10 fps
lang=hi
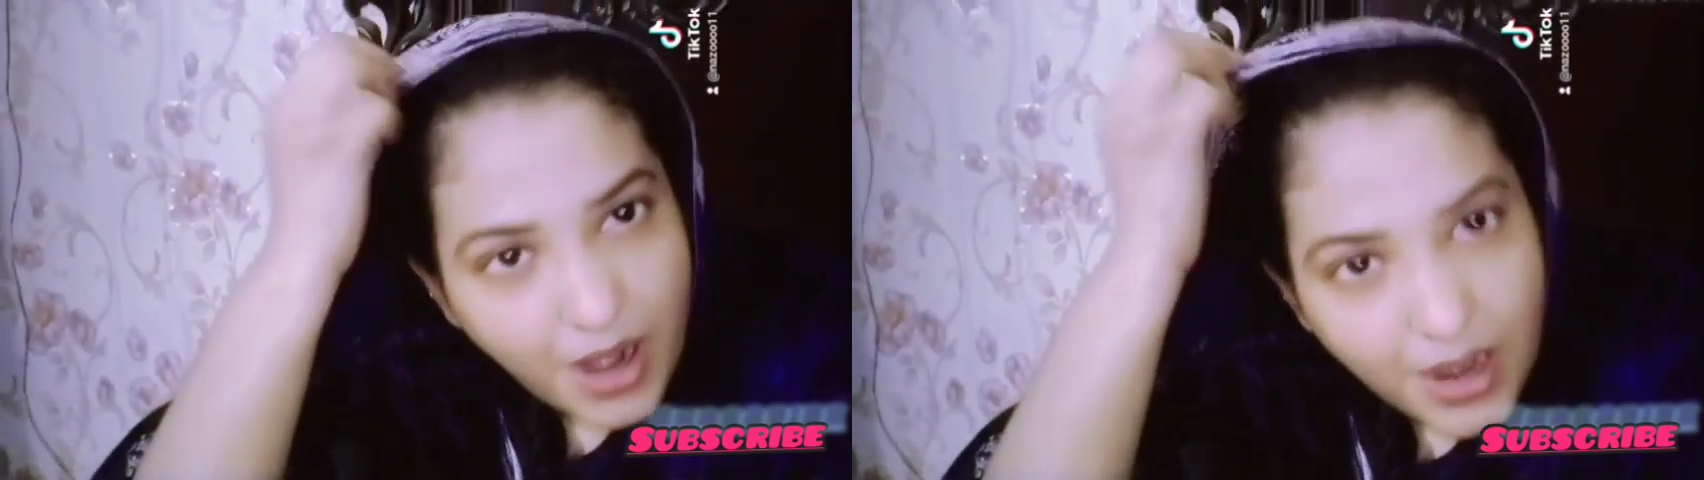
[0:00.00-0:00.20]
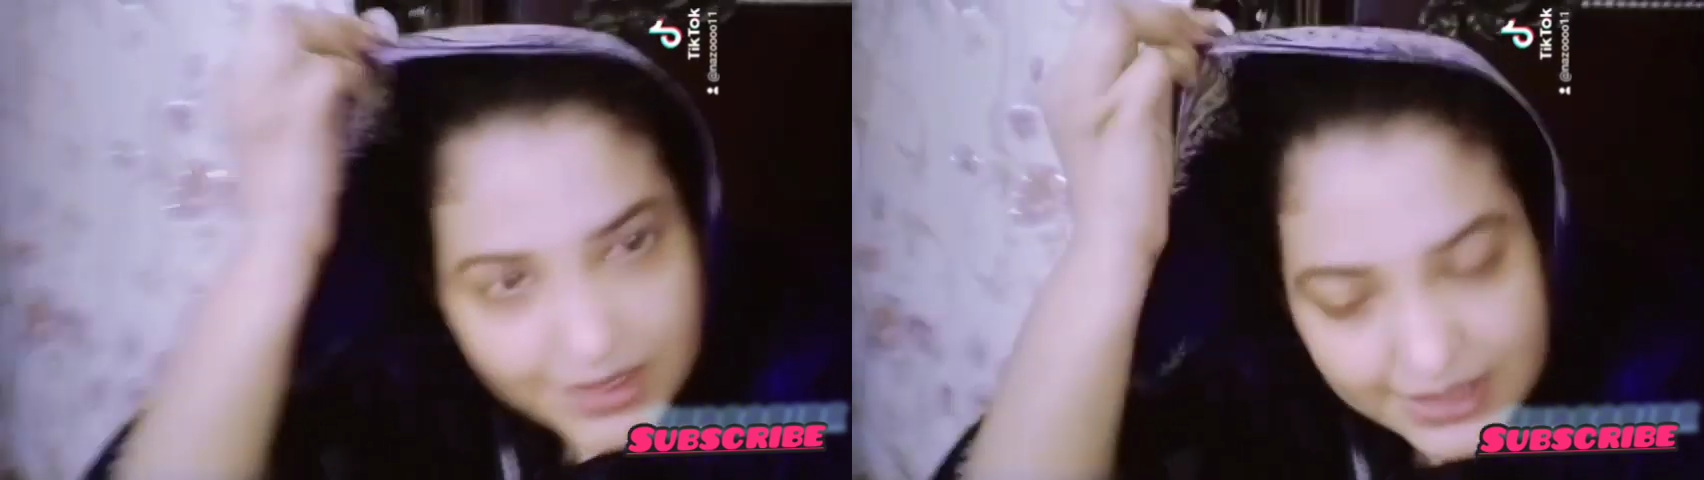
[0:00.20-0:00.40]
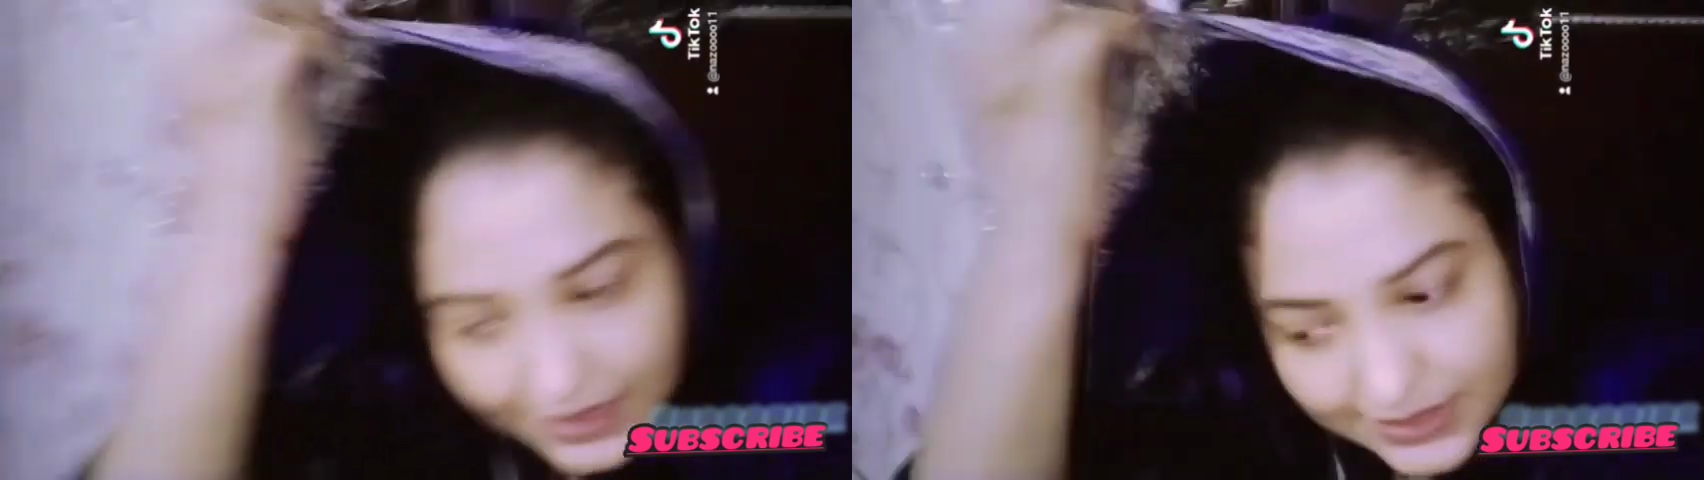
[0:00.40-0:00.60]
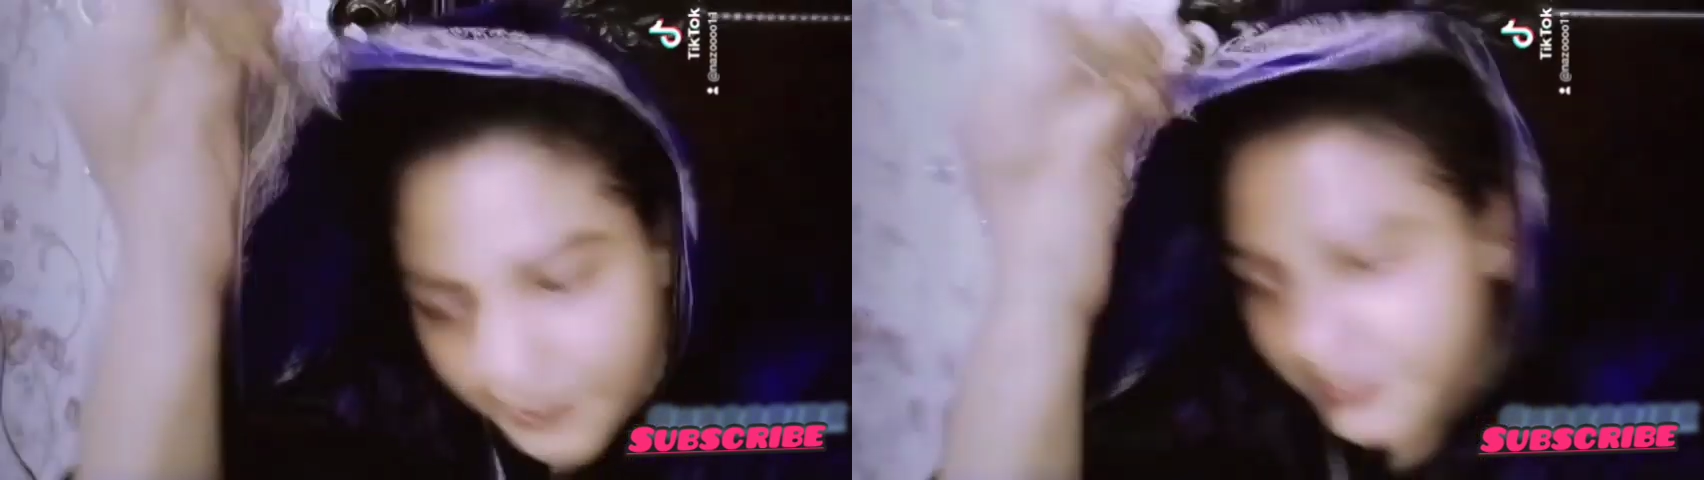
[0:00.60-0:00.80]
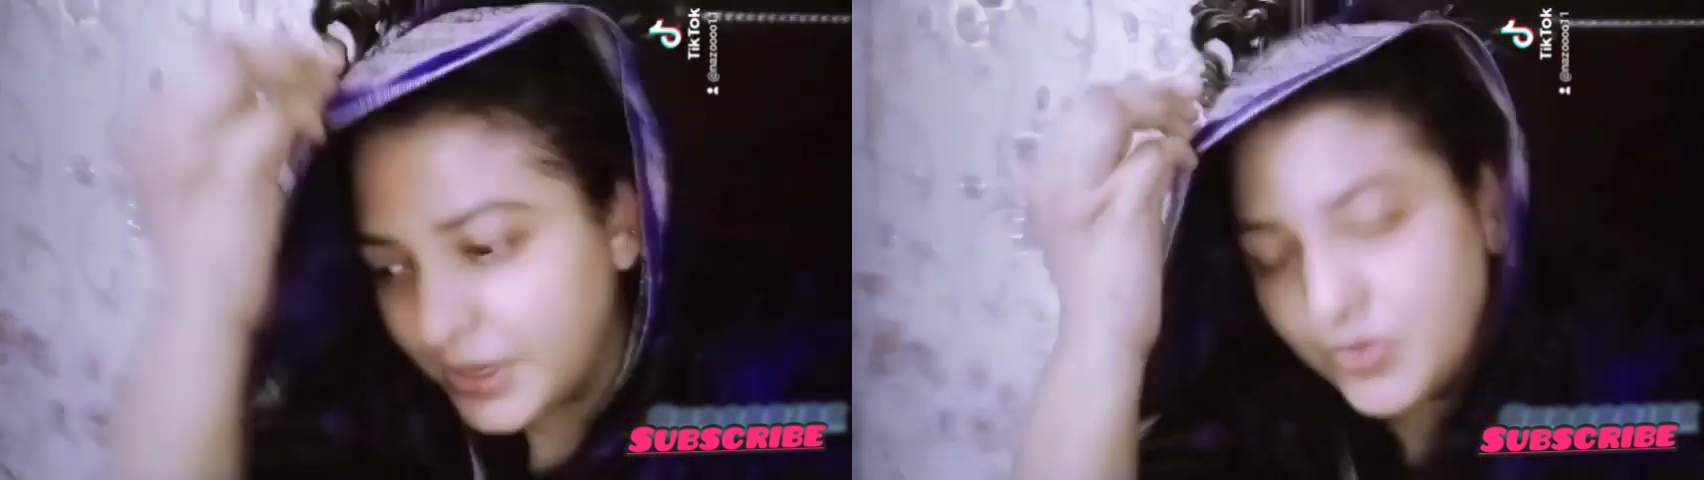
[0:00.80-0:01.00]
फाड़ लिया था
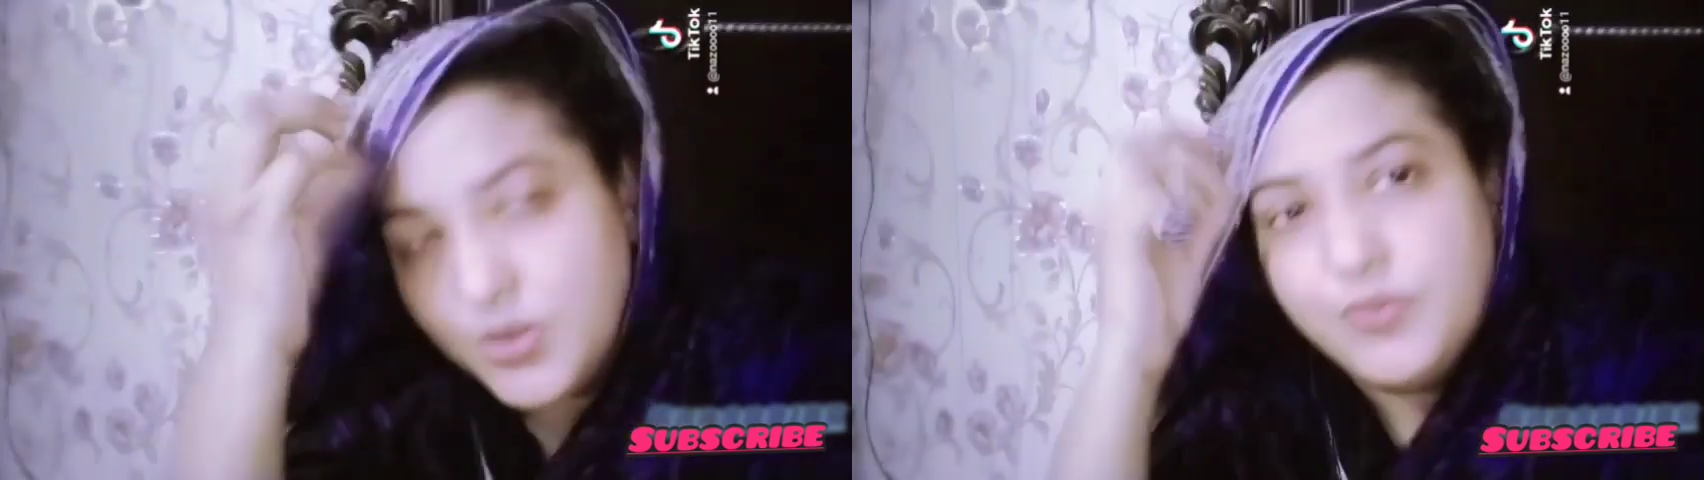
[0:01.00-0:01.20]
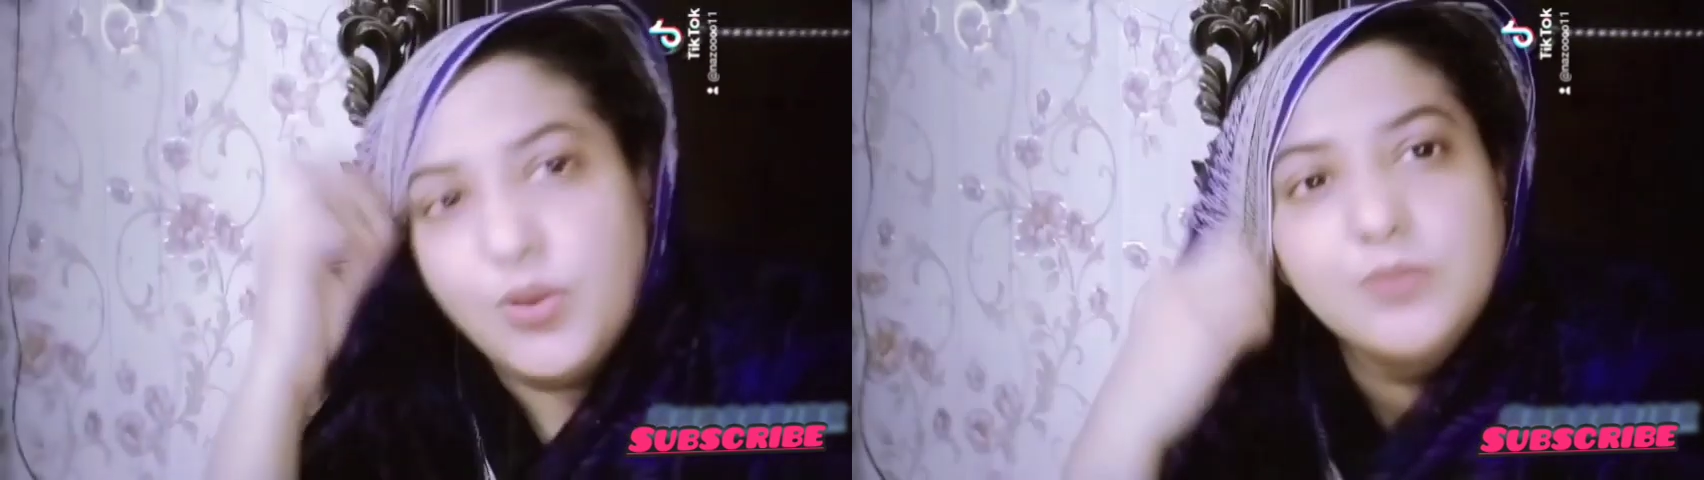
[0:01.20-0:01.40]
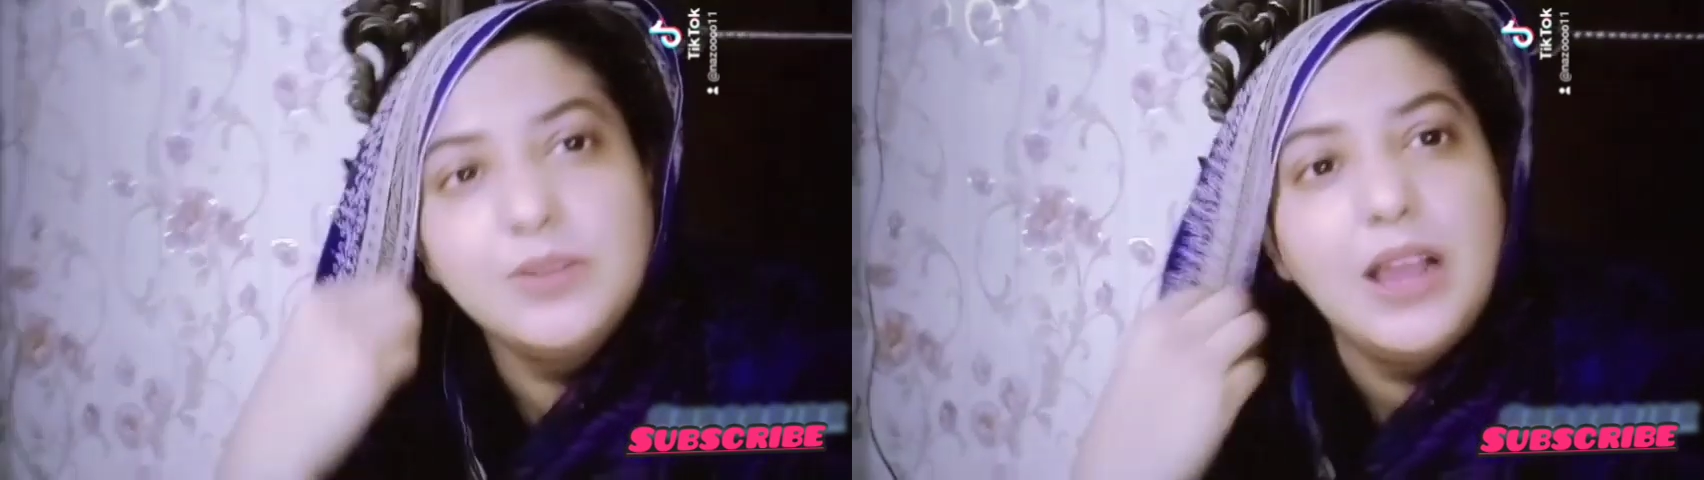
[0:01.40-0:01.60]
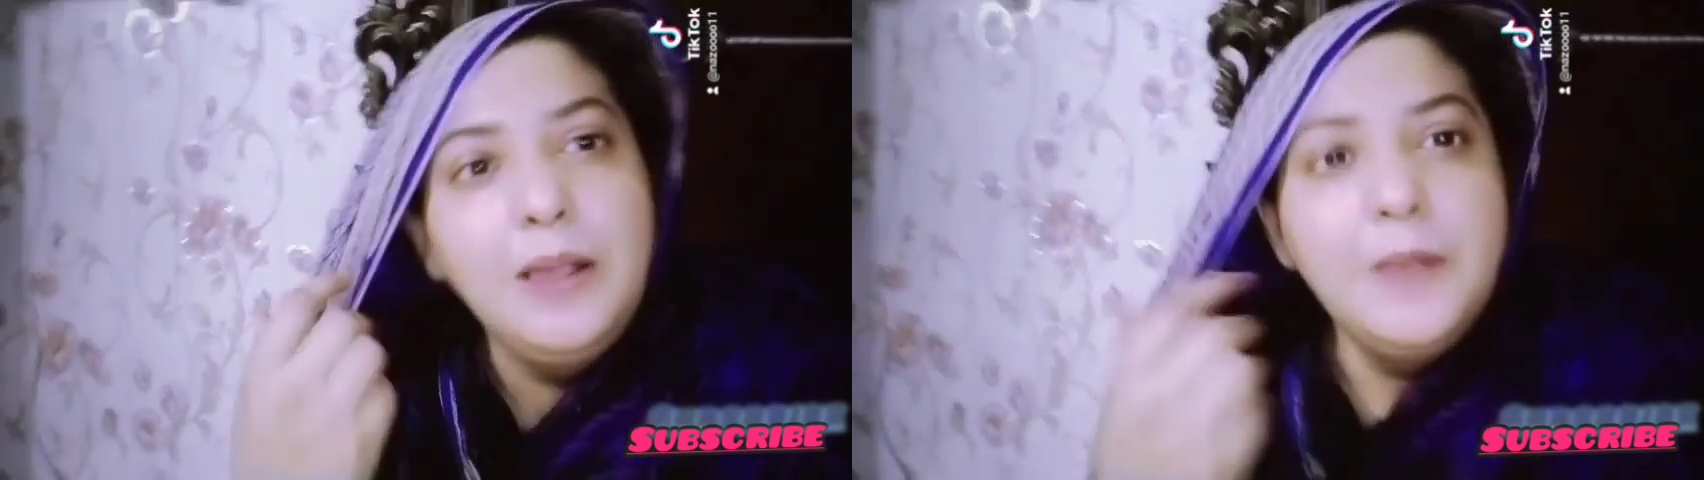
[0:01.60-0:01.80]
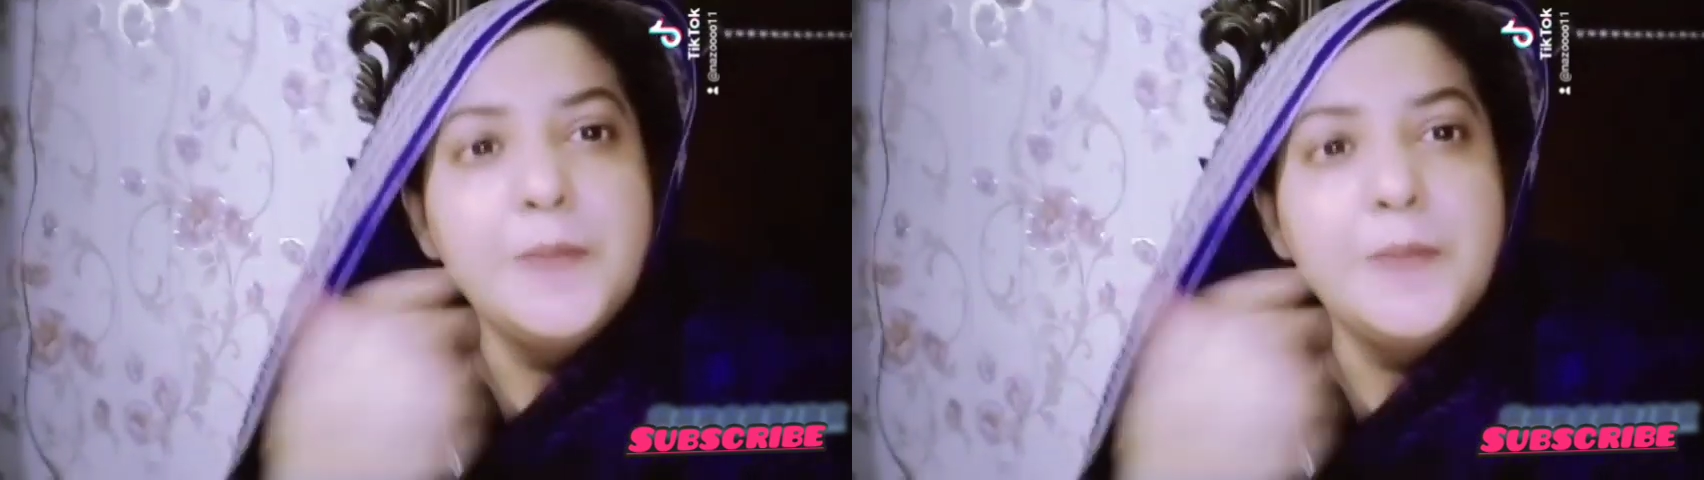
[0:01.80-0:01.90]
अपना यूनिफॉर्म ना